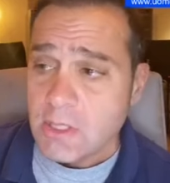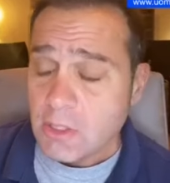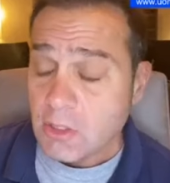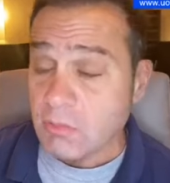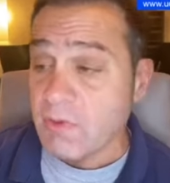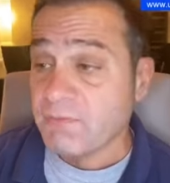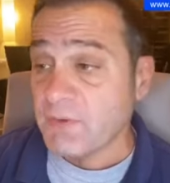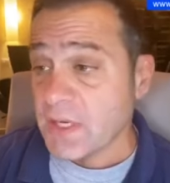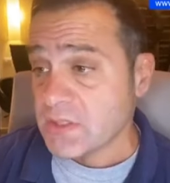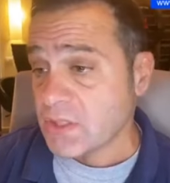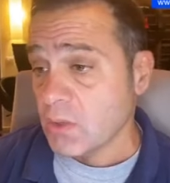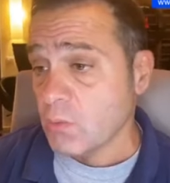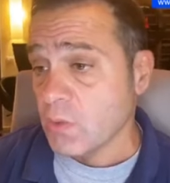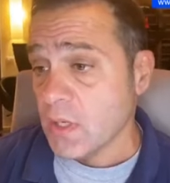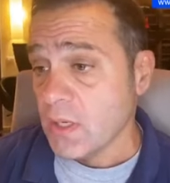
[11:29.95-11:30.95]
Come fai a
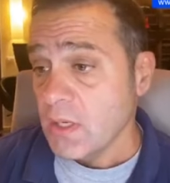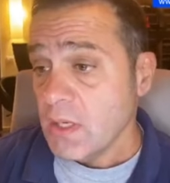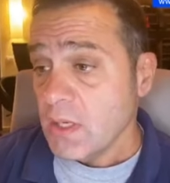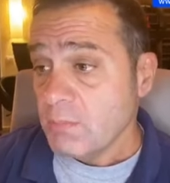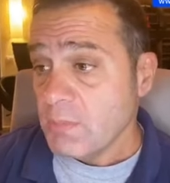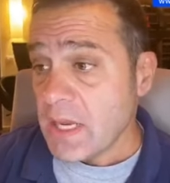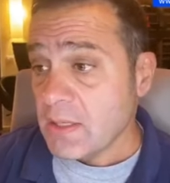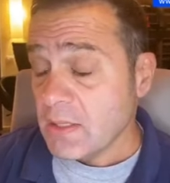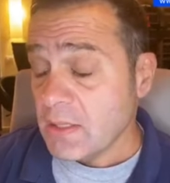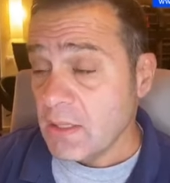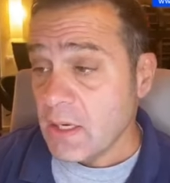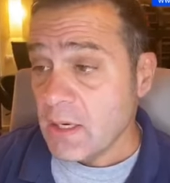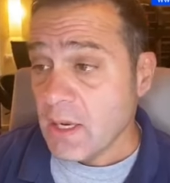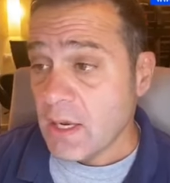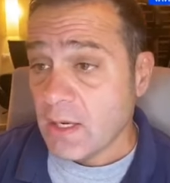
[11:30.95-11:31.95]
seguire?
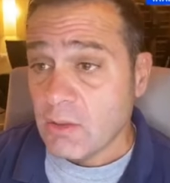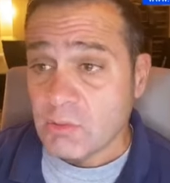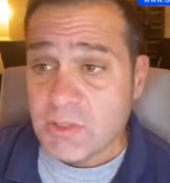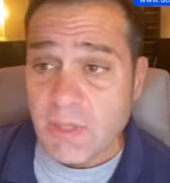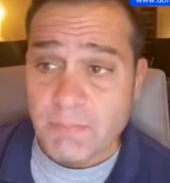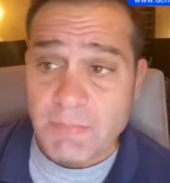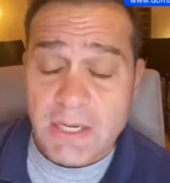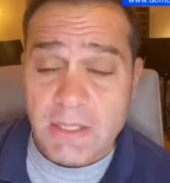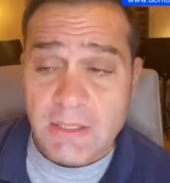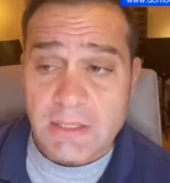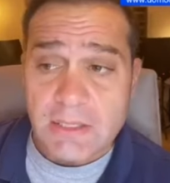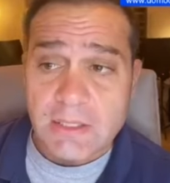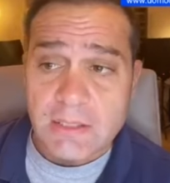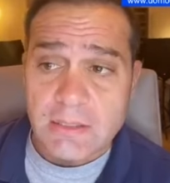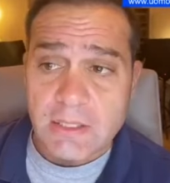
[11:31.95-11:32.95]
Beh, la cosa bella
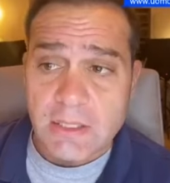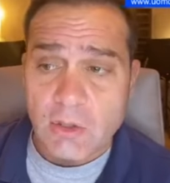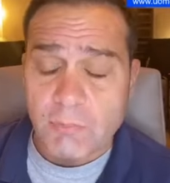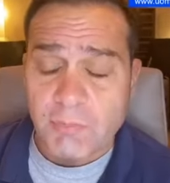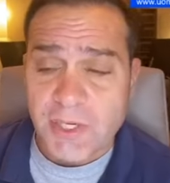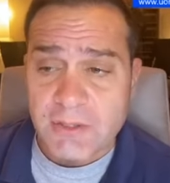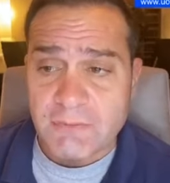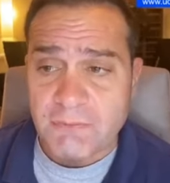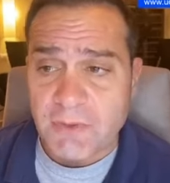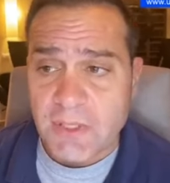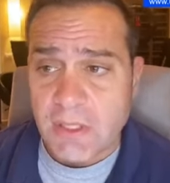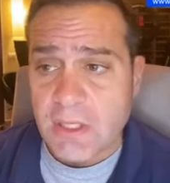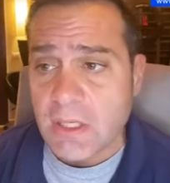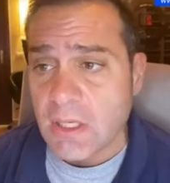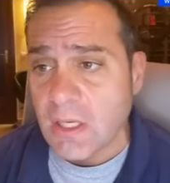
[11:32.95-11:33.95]
delle, delle opere di
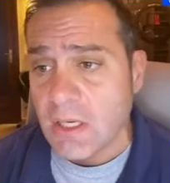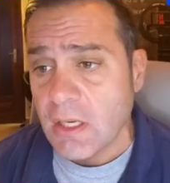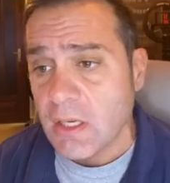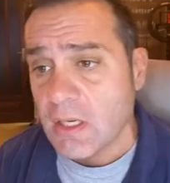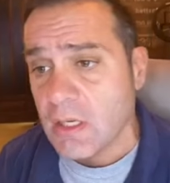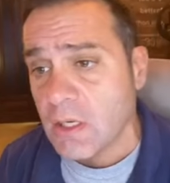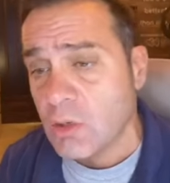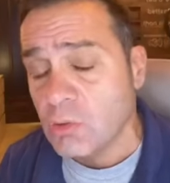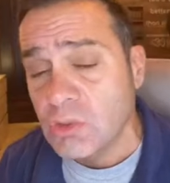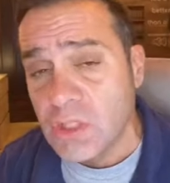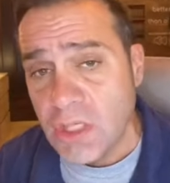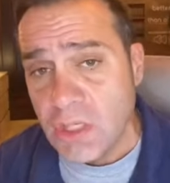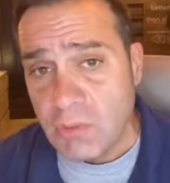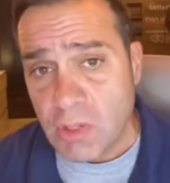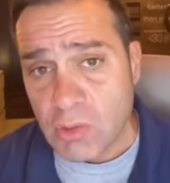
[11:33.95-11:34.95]
fede è che eh,
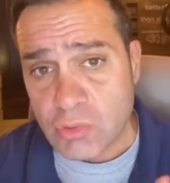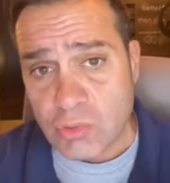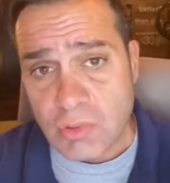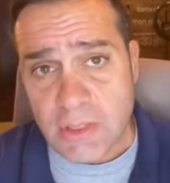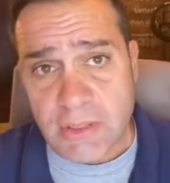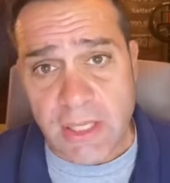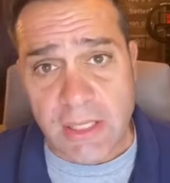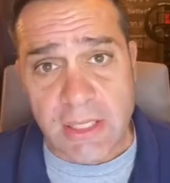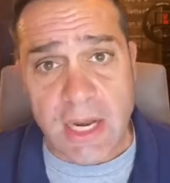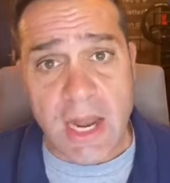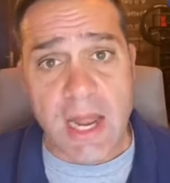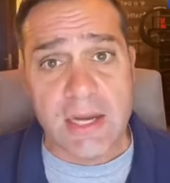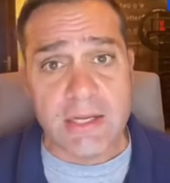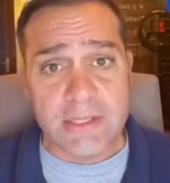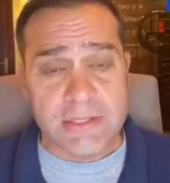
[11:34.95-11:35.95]
continuano sulla terra
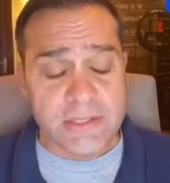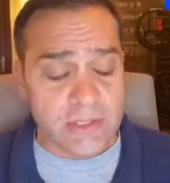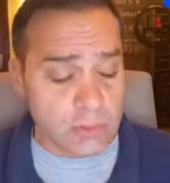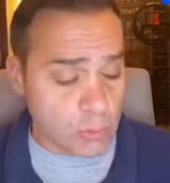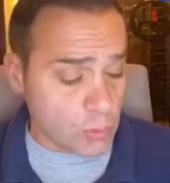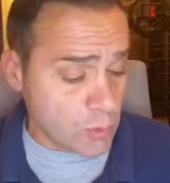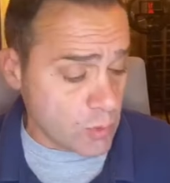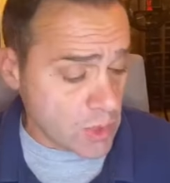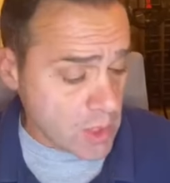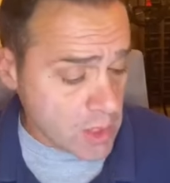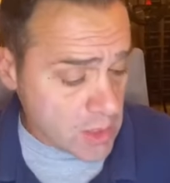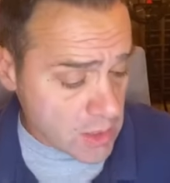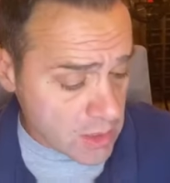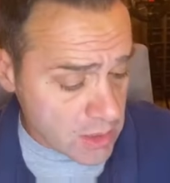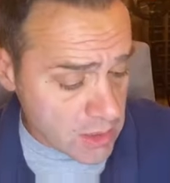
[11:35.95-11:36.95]
anche se tu
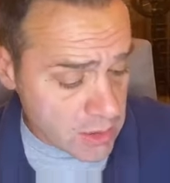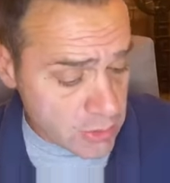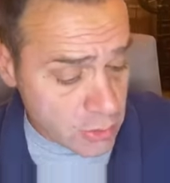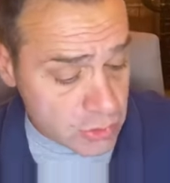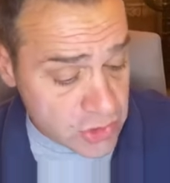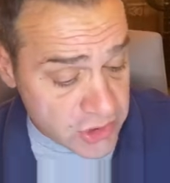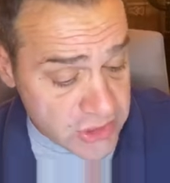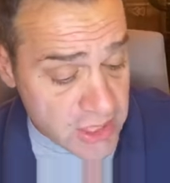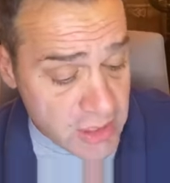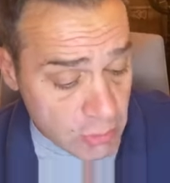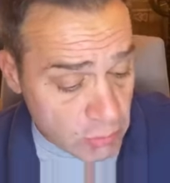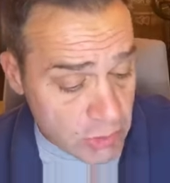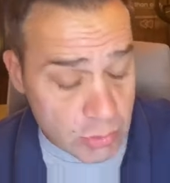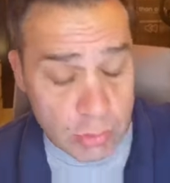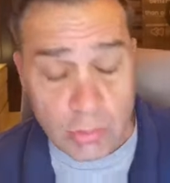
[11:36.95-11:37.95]
eh, non ci sei.
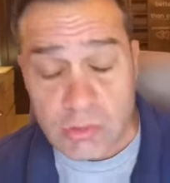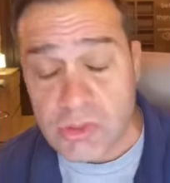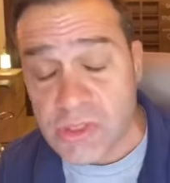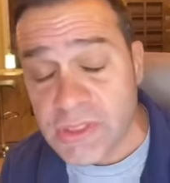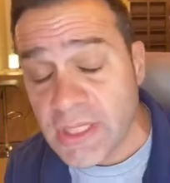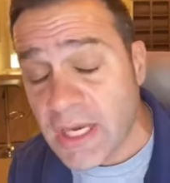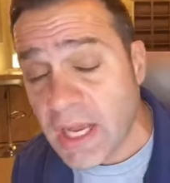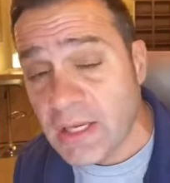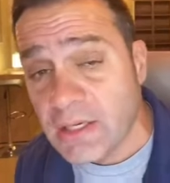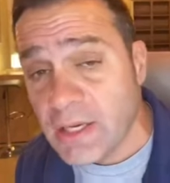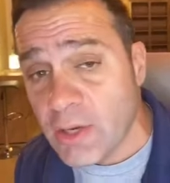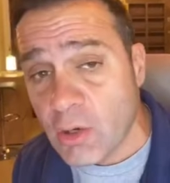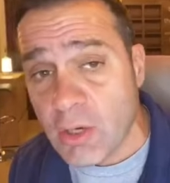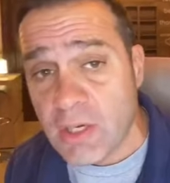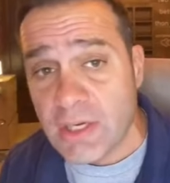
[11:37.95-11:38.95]
Quando tu non ci sarai,
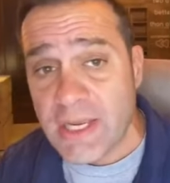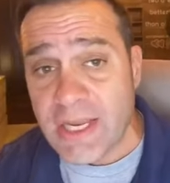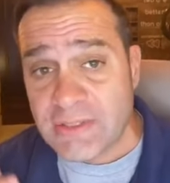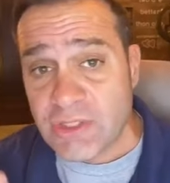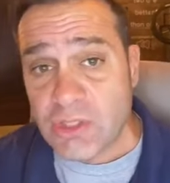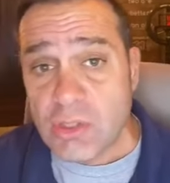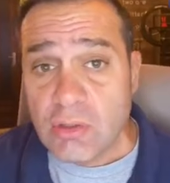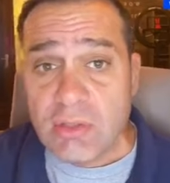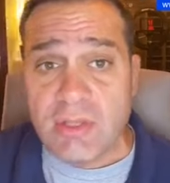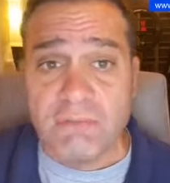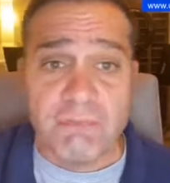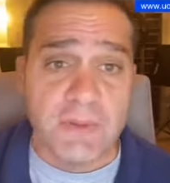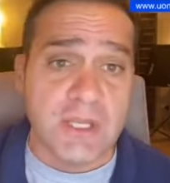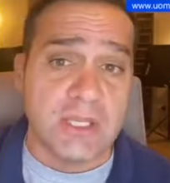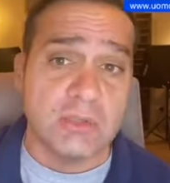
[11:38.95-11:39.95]
le, le, azioni di
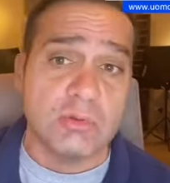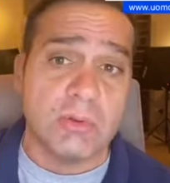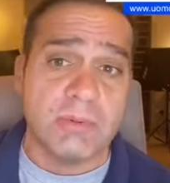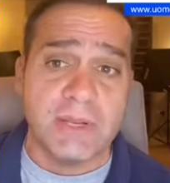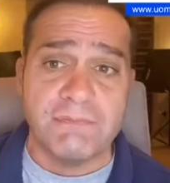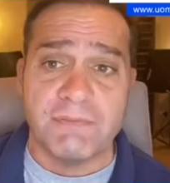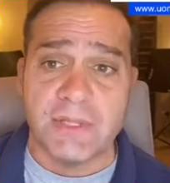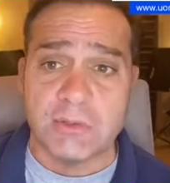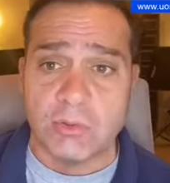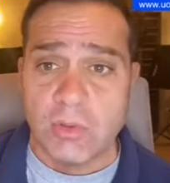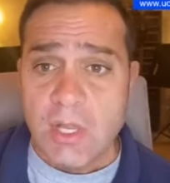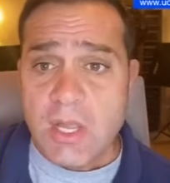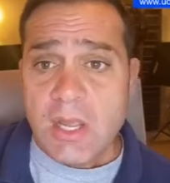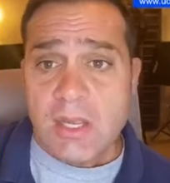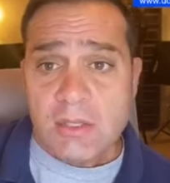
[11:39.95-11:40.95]
fede che tu avrai fatto